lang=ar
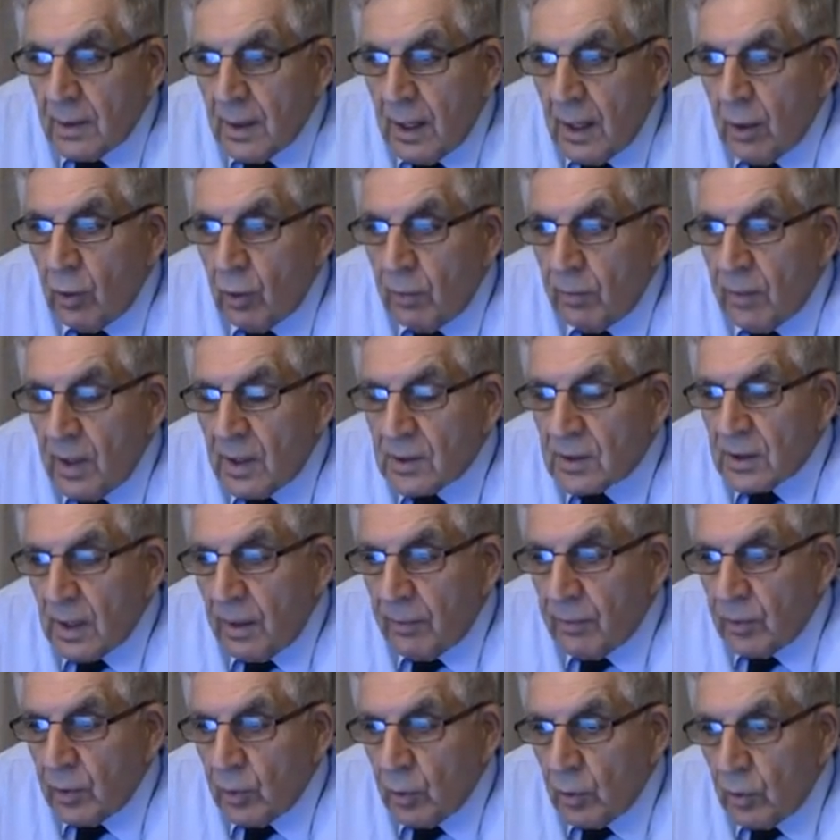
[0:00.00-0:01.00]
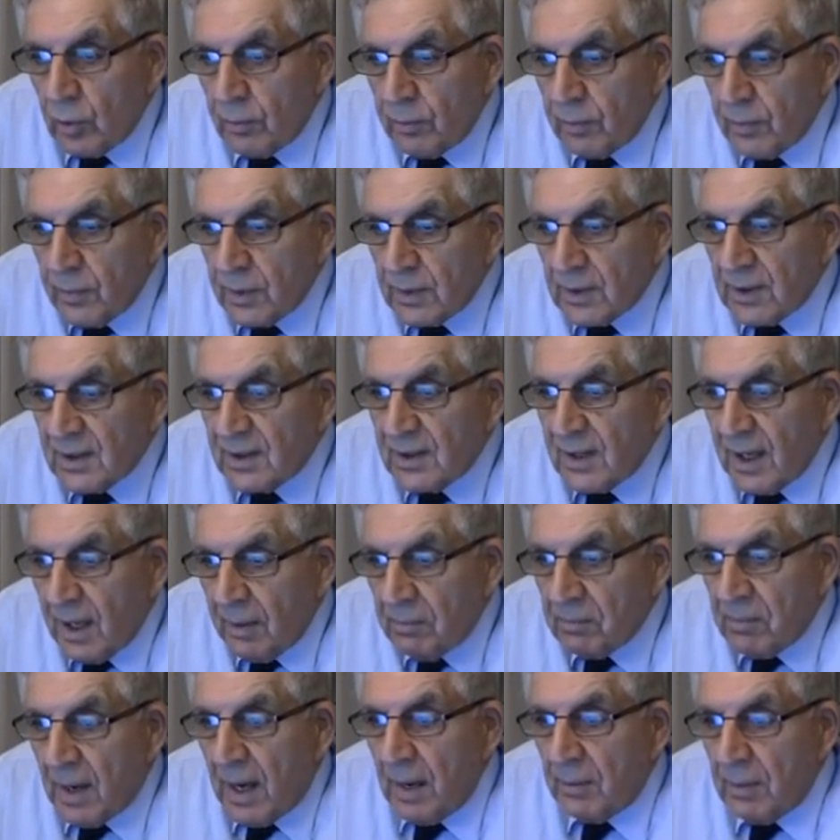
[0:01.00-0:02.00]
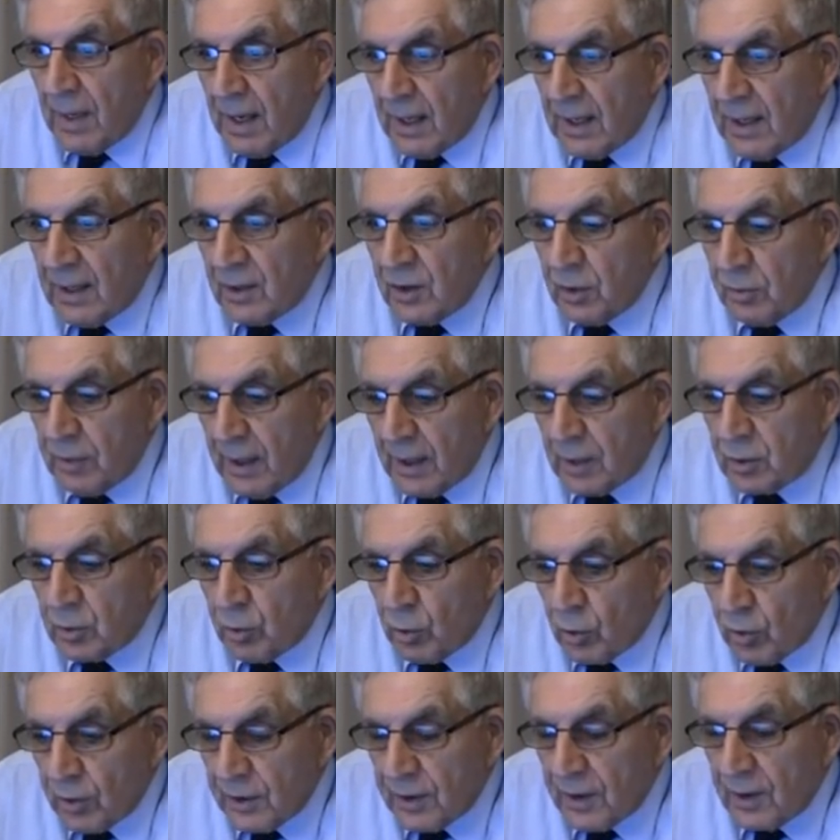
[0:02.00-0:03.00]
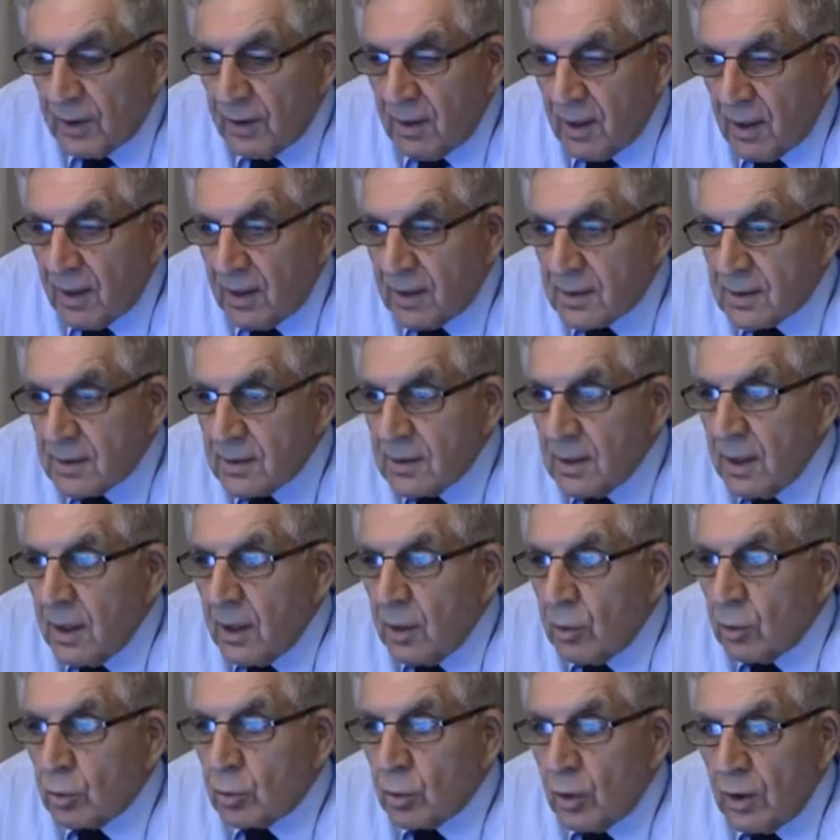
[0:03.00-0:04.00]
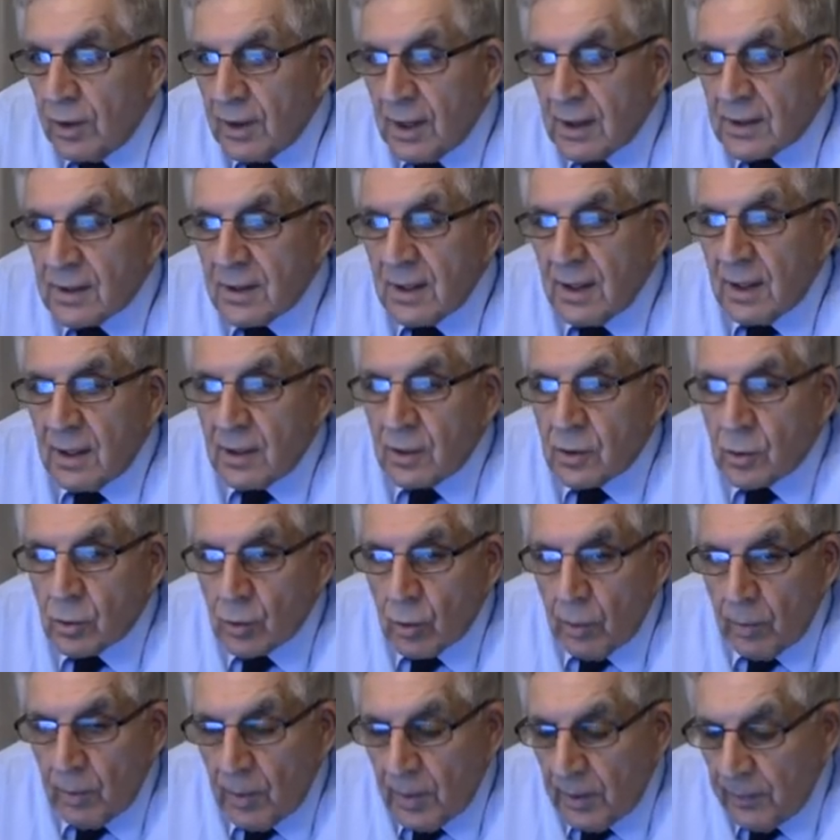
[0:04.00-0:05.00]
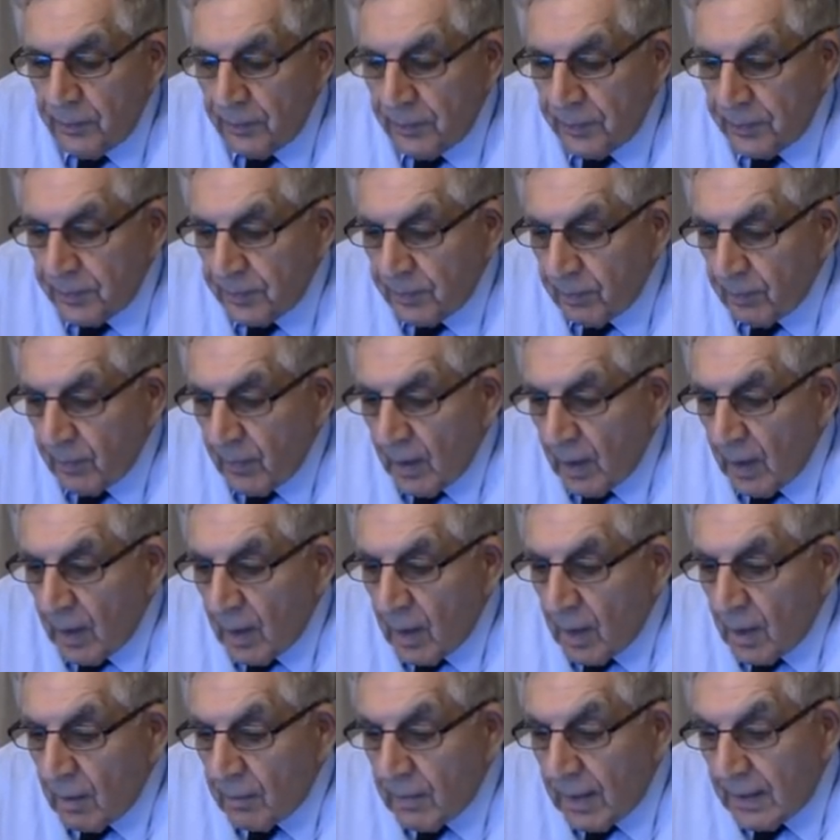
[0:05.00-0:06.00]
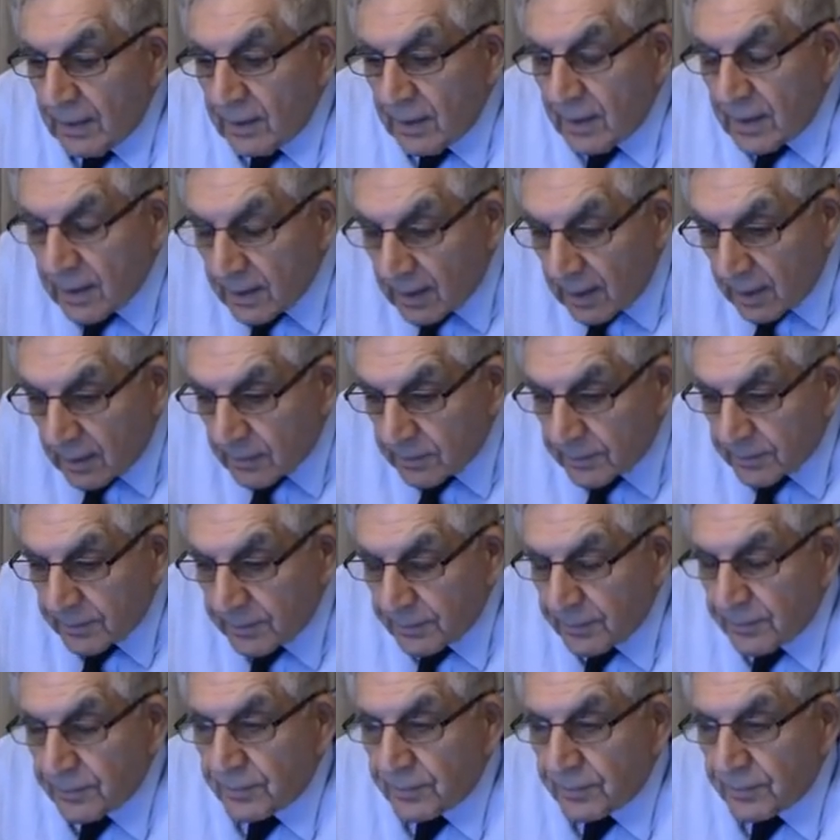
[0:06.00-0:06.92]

أول ما يصحى من النوم تتجمع بقى لأنه بقت كرونيك خلاص وتروح نازلة الصبح بعد كده